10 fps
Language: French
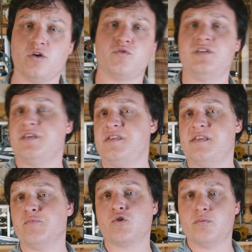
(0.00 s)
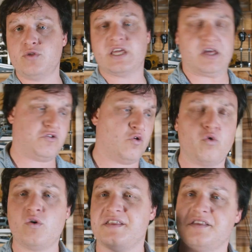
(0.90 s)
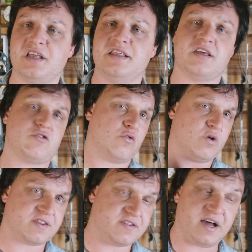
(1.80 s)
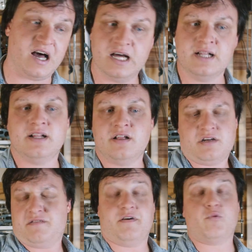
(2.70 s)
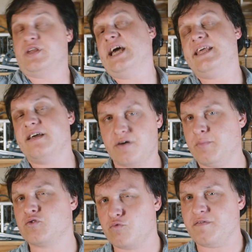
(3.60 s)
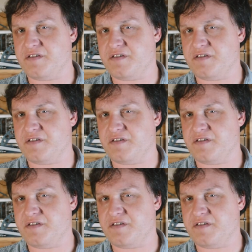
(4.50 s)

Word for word: il y a aussi des systèmes de communication, la signalisation, etc. Enfin bon, il y, y, a vraiment de quoi